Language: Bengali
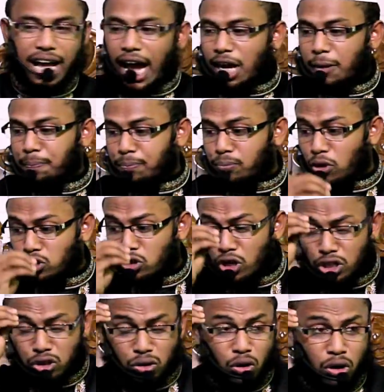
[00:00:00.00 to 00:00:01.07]
আর
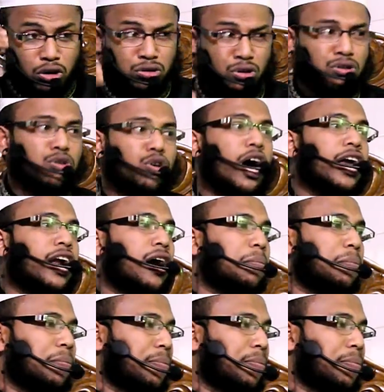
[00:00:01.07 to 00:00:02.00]
প্রচলিত গণতন্ত্র হারাম